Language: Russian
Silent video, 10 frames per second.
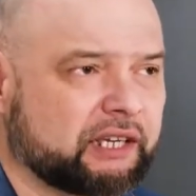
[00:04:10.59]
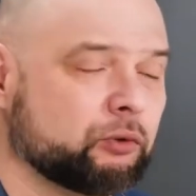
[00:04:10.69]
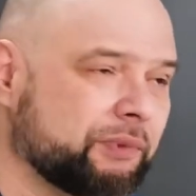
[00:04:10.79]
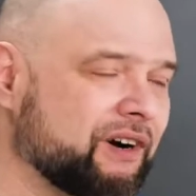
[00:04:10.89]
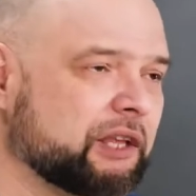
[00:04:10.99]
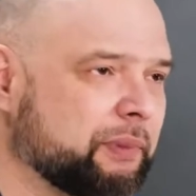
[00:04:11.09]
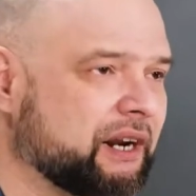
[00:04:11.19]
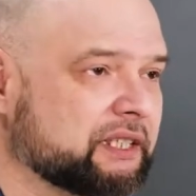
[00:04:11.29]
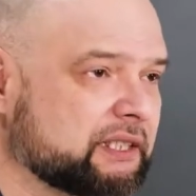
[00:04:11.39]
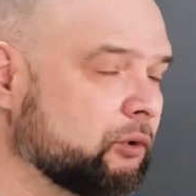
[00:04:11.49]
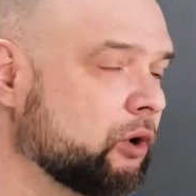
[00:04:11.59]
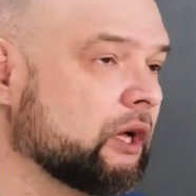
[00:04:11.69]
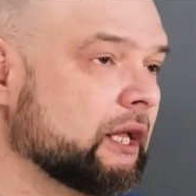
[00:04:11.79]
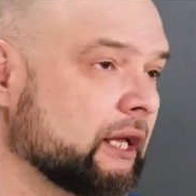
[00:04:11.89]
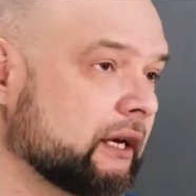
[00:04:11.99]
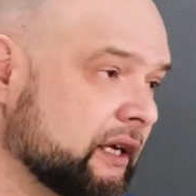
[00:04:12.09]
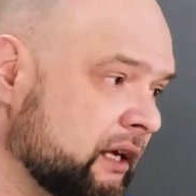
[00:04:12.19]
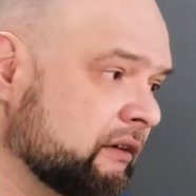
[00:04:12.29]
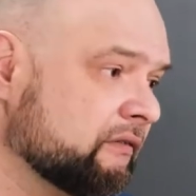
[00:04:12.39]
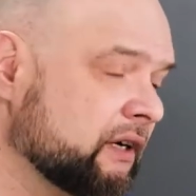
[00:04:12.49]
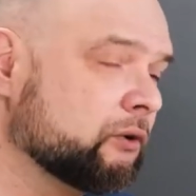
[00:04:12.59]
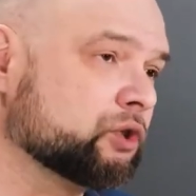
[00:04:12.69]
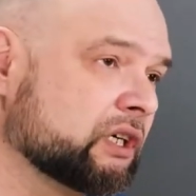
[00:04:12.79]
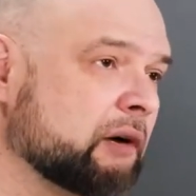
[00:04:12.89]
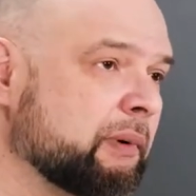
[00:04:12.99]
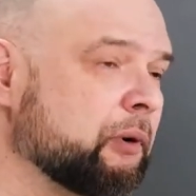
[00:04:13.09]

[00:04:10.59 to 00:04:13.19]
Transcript: Ну, бывает по-разному. И вы уже как бы